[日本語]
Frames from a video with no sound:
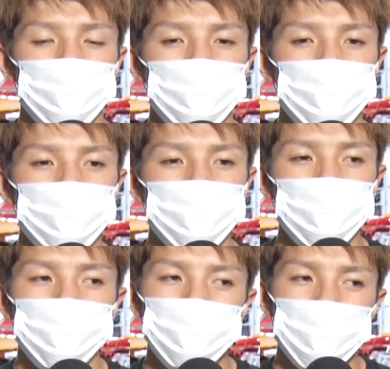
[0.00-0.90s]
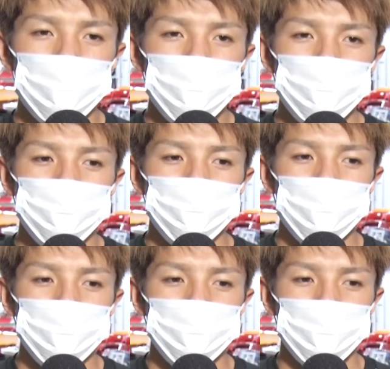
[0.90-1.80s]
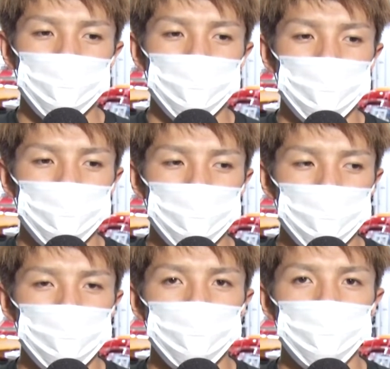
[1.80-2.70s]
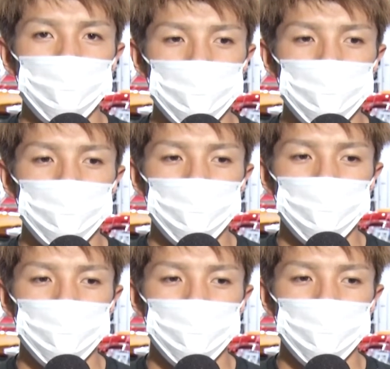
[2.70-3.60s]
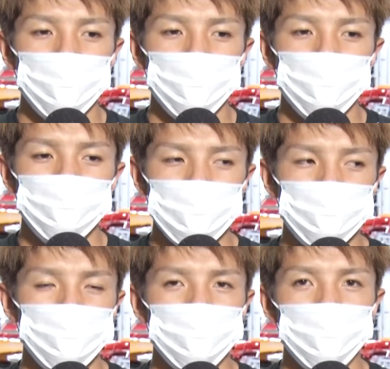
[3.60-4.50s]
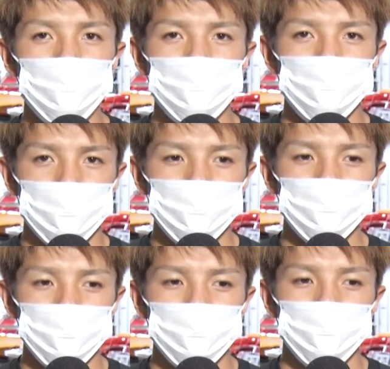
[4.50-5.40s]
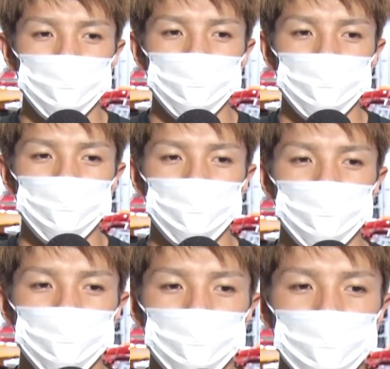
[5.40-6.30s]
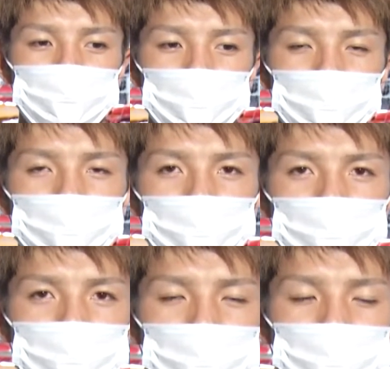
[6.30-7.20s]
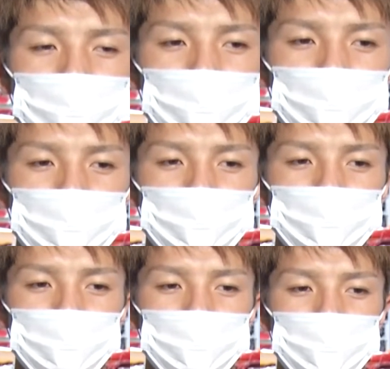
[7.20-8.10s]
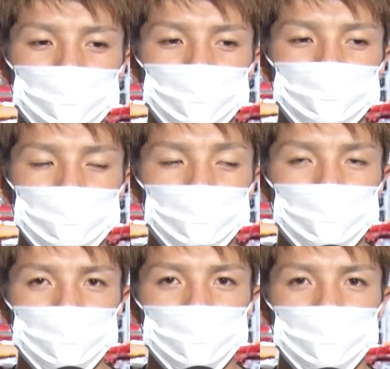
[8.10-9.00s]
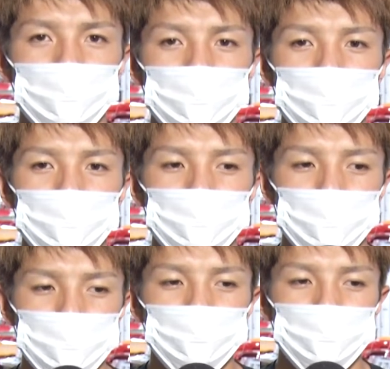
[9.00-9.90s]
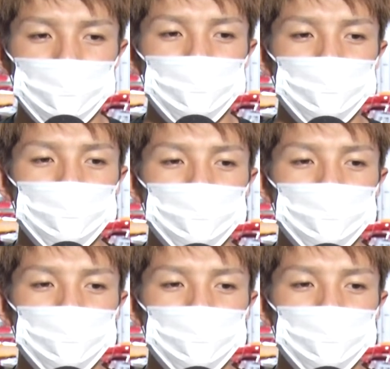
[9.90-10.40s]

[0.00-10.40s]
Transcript: ちょっと調整ずらしてたかなって感じで、はいまあ、ずっとそうなんですけど完璧に合わせれてうまく合わせれてないなって感じです。